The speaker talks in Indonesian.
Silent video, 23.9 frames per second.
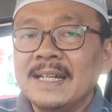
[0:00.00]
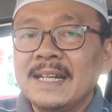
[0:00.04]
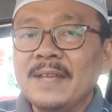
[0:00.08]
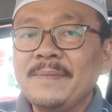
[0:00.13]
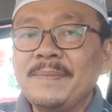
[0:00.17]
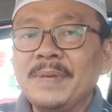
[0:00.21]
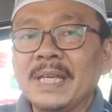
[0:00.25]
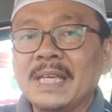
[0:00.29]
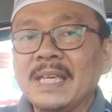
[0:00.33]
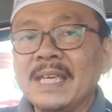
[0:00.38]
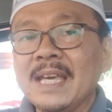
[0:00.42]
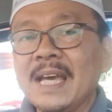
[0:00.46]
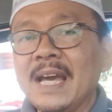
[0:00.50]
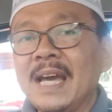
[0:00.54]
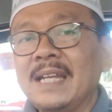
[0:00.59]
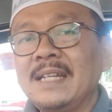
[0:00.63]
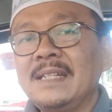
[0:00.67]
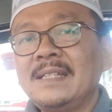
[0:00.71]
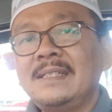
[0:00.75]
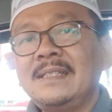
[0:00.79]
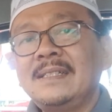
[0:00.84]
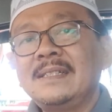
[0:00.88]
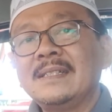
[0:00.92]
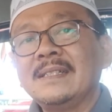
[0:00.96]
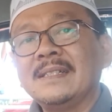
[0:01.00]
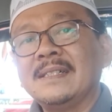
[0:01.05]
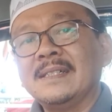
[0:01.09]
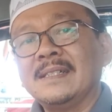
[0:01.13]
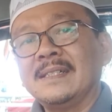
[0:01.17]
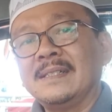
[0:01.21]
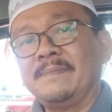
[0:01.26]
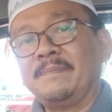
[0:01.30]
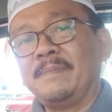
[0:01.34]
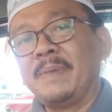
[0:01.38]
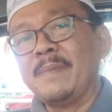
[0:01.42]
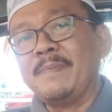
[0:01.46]
demikian
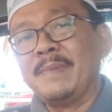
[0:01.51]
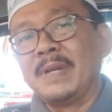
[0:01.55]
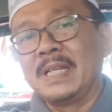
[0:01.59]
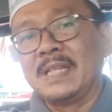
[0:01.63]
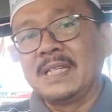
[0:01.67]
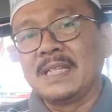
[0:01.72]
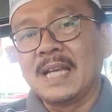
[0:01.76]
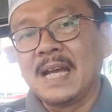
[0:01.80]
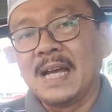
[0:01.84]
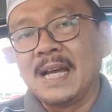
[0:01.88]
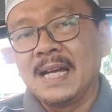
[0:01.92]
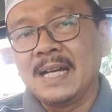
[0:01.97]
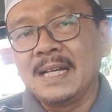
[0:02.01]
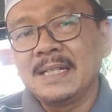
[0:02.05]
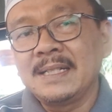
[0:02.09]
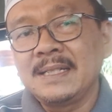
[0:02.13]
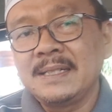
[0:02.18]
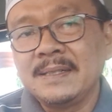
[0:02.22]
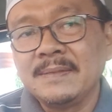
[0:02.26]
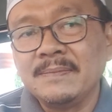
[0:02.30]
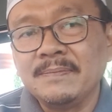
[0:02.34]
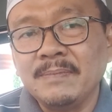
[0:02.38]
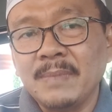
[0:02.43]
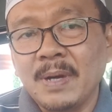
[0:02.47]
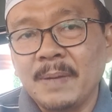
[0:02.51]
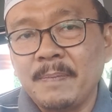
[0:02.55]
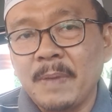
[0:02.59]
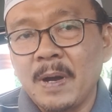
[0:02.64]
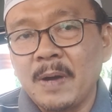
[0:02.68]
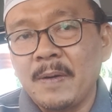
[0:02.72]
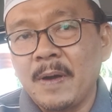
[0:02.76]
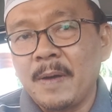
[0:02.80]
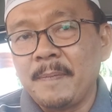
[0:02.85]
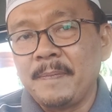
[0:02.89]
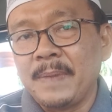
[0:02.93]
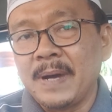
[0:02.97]
eh, pemirsa
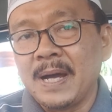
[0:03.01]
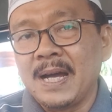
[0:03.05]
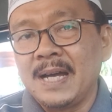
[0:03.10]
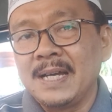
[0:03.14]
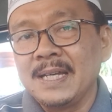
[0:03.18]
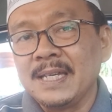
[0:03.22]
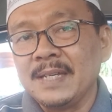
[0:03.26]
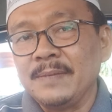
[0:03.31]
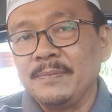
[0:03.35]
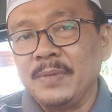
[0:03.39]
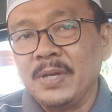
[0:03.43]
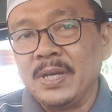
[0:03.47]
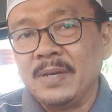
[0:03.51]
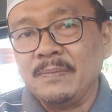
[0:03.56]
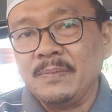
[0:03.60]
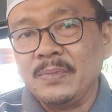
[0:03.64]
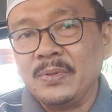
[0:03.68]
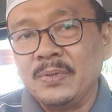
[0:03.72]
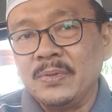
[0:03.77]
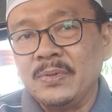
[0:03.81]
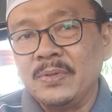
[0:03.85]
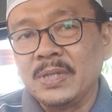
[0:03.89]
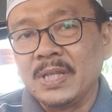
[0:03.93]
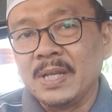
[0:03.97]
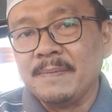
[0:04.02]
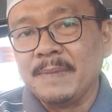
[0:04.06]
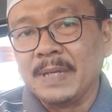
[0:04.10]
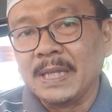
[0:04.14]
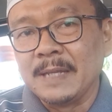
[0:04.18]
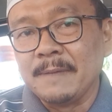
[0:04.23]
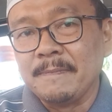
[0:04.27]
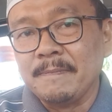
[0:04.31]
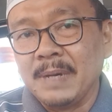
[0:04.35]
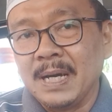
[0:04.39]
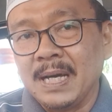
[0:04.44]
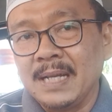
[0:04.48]
bapak-bapak ibu-ibu
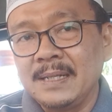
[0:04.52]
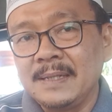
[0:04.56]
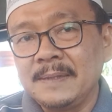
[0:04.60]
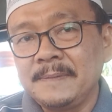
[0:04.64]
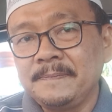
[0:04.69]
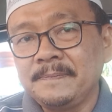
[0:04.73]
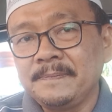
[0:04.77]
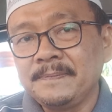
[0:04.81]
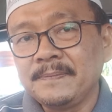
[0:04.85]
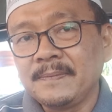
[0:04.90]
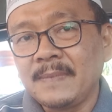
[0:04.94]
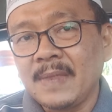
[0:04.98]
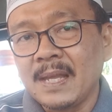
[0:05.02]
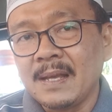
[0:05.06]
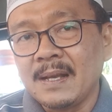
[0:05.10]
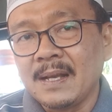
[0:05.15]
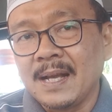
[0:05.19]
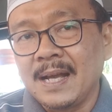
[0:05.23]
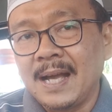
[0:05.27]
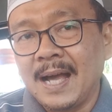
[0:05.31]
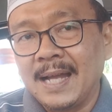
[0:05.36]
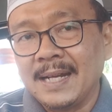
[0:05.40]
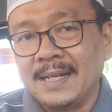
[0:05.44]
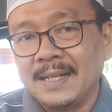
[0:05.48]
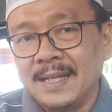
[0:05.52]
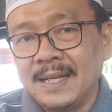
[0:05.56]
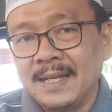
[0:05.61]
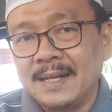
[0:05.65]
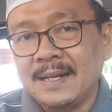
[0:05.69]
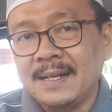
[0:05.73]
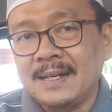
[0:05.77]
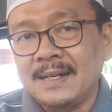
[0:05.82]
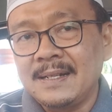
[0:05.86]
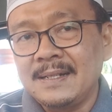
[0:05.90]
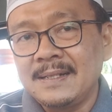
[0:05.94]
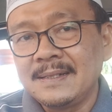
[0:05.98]
teman-teman
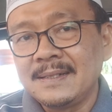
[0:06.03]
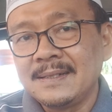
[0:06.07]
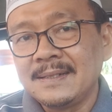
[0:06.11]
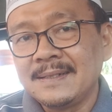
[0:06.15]
kader